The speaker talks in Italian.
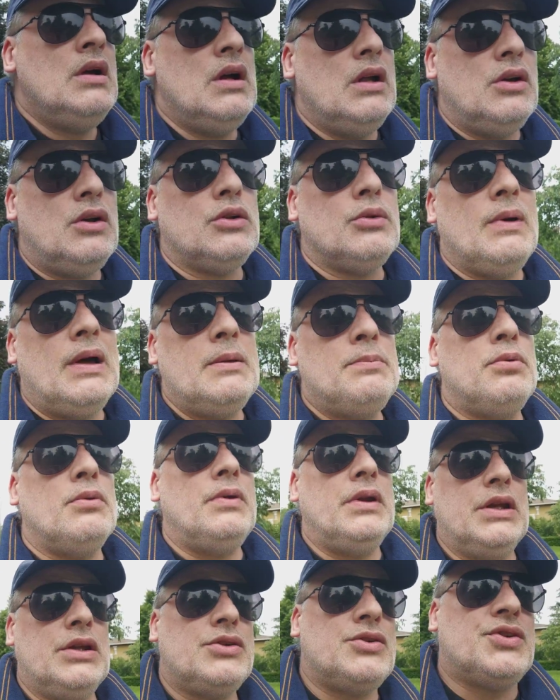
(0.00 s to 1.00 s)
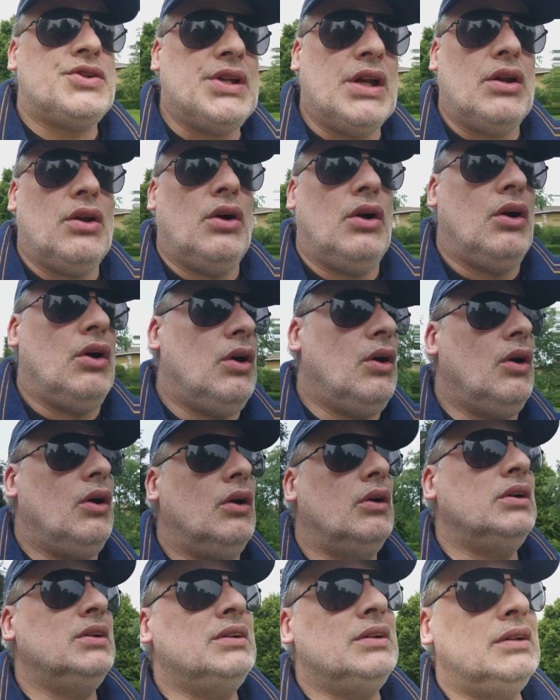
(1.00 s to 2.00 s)
allora domani pomeriggio sarò
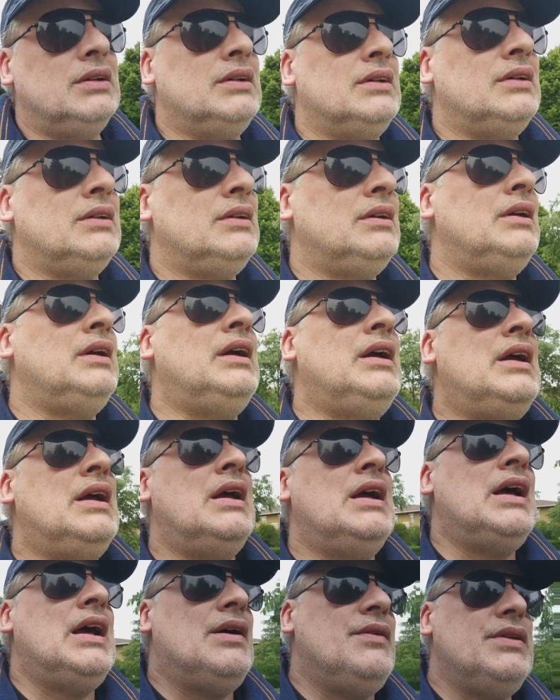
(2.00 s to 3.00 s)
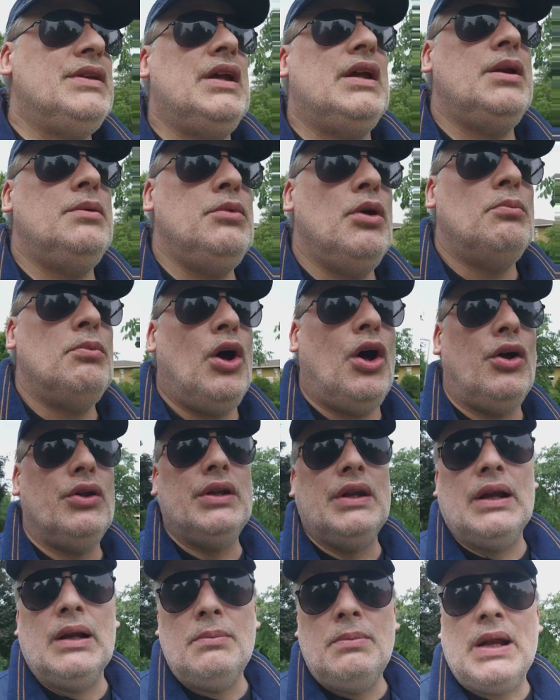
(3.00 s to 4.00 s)
a vedere il mio
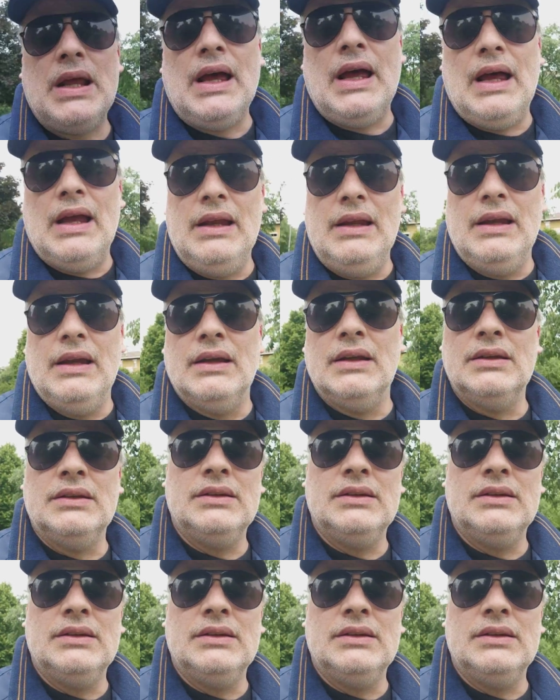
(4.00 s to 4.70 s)
Modena al Braglia,